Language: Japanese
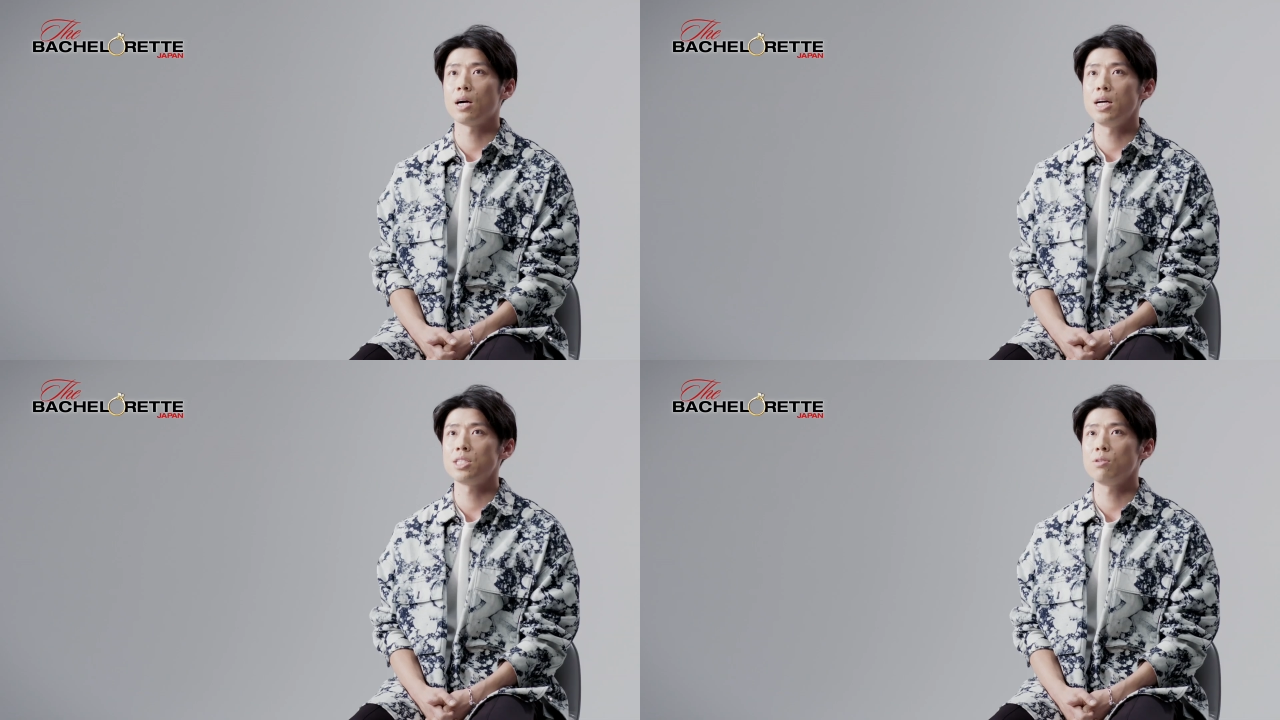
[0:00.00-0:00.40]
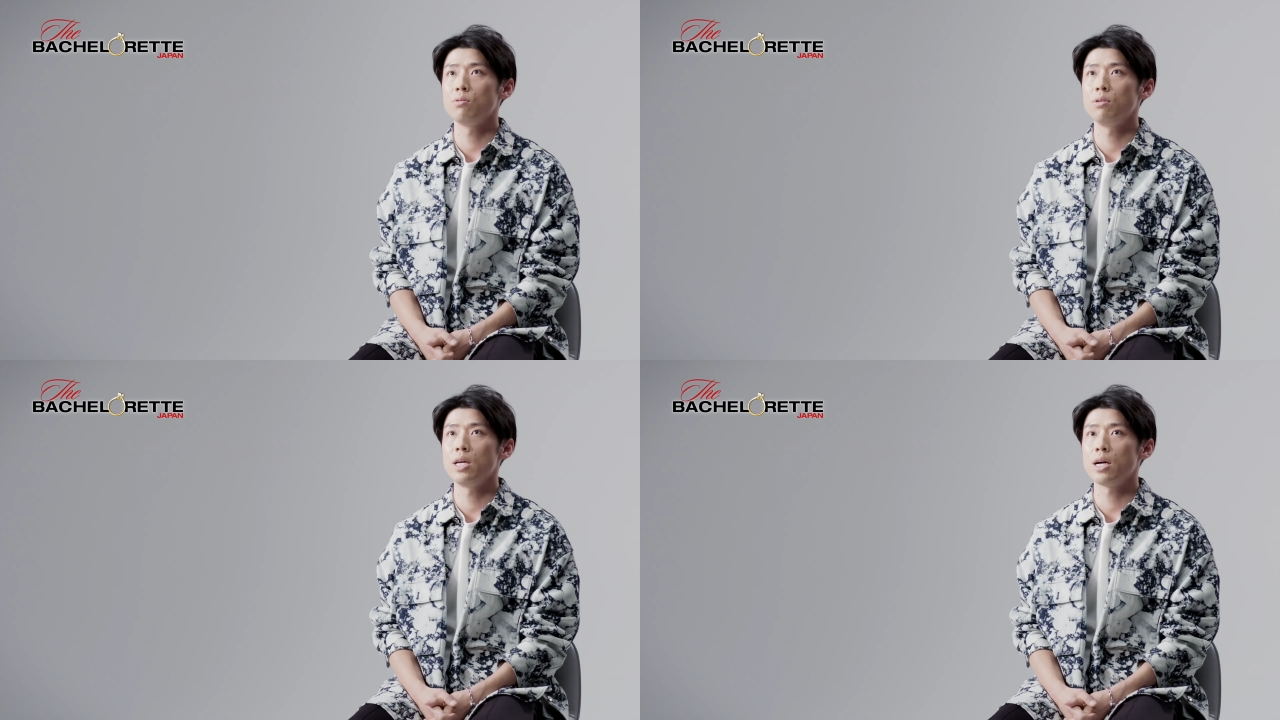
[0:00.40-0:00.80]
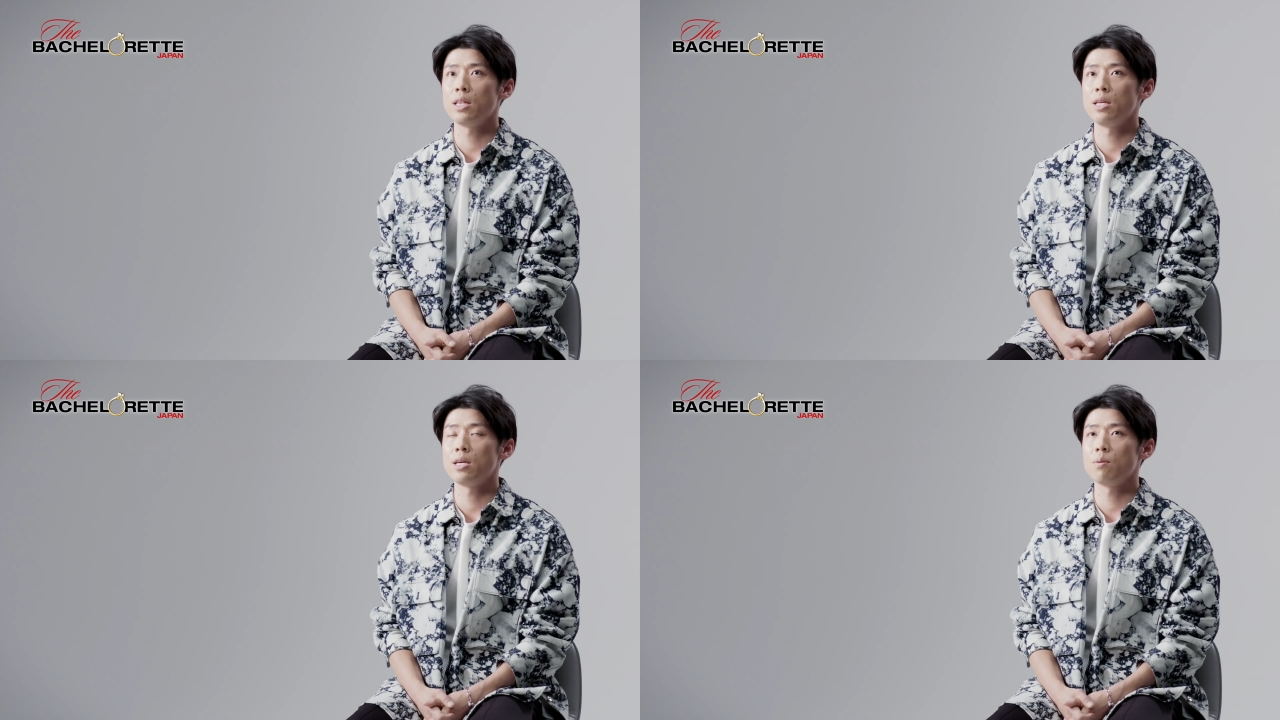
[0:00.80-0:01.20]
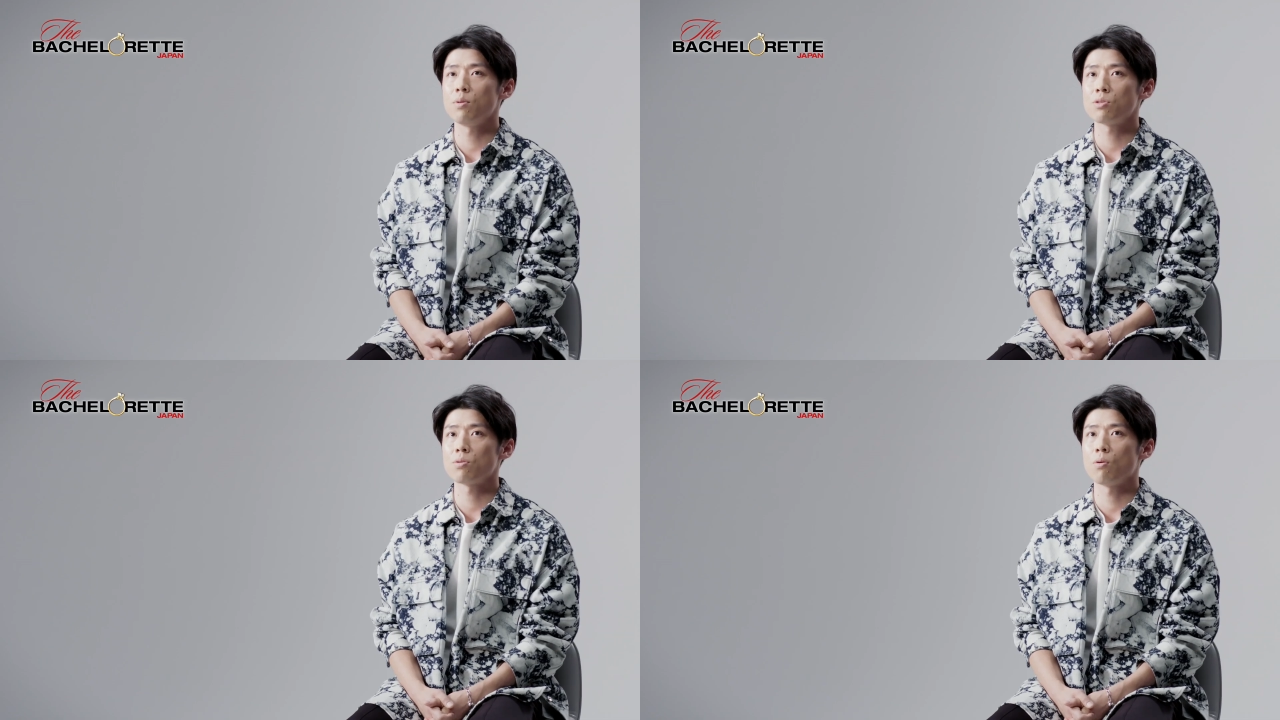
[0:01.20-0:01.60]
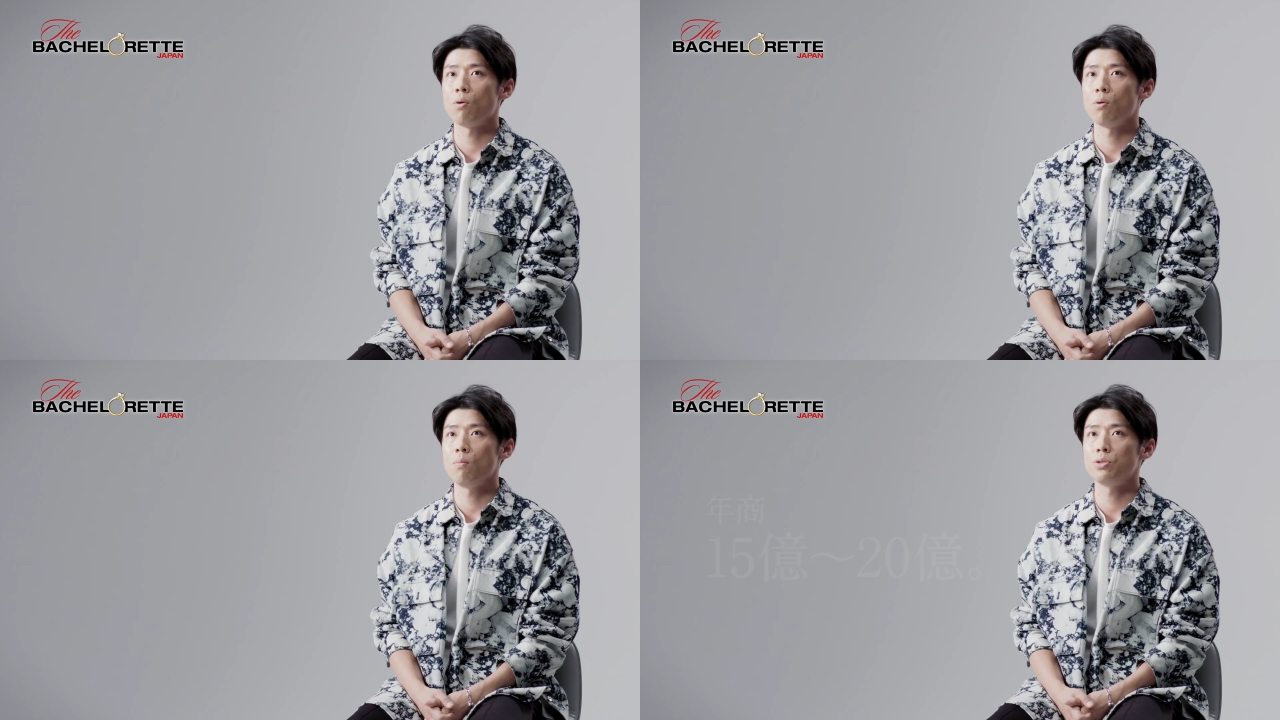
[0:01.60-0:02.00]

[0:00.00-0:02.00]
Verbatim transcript: 会社の売り上げでいきますと